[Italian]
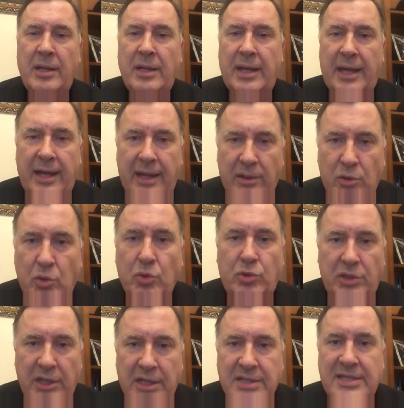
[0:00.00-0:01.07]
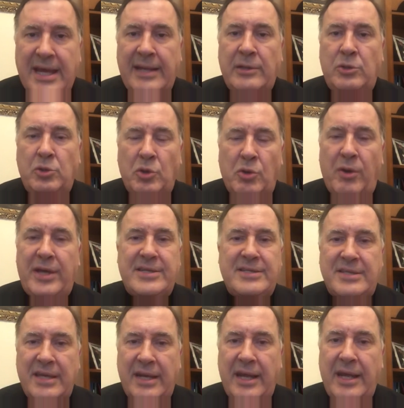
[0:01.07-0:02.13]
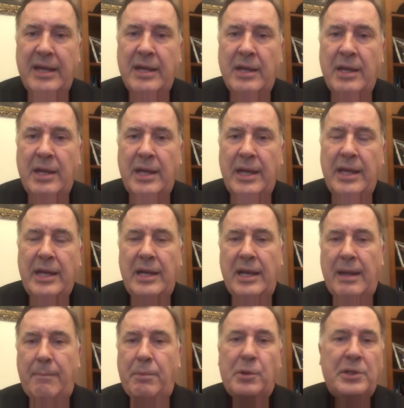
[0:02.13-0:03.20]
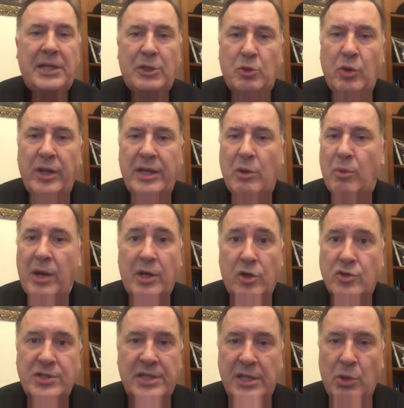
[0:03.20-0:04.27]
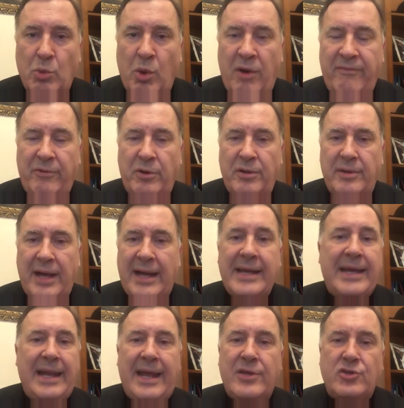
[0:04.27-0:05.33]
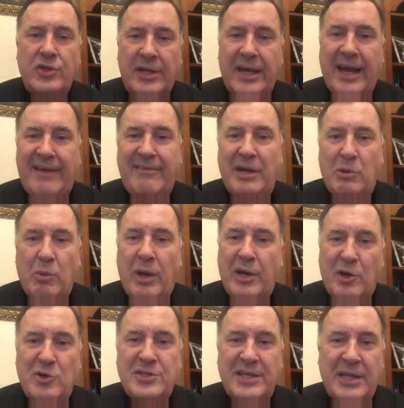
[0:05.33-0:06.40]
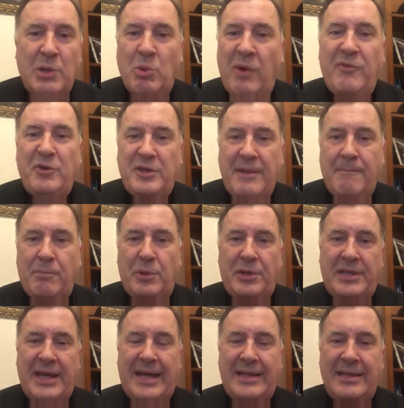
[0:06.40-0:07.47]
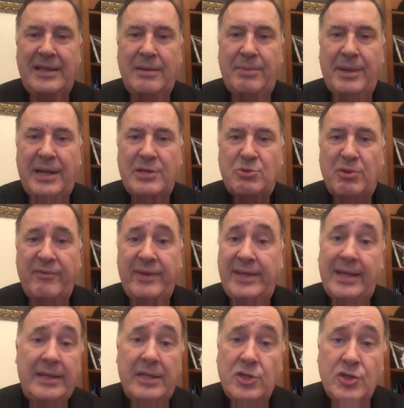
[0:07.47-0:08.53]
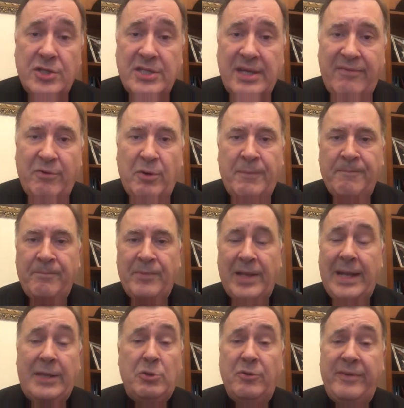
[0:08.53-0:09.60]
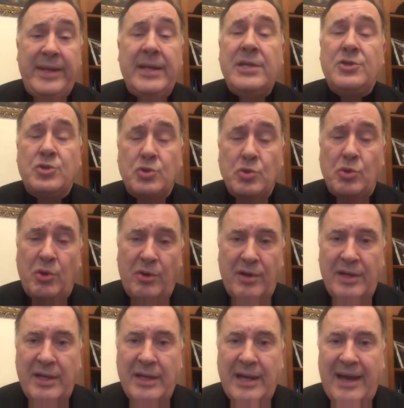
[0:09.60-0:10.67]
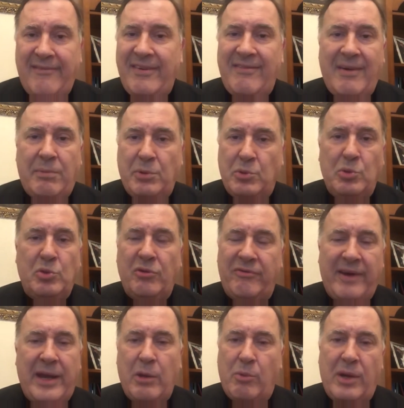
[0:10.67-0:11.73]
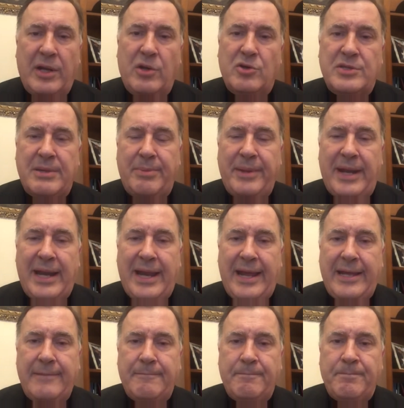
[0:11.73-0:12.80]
che tutti sentono essere il portatore di qualcosa di nuovo. Anche lei cercava qualcosa di nuovo e di importante per la sua vita, decisivo, laddove nessuno aveva potuto fare qualcosa per lei.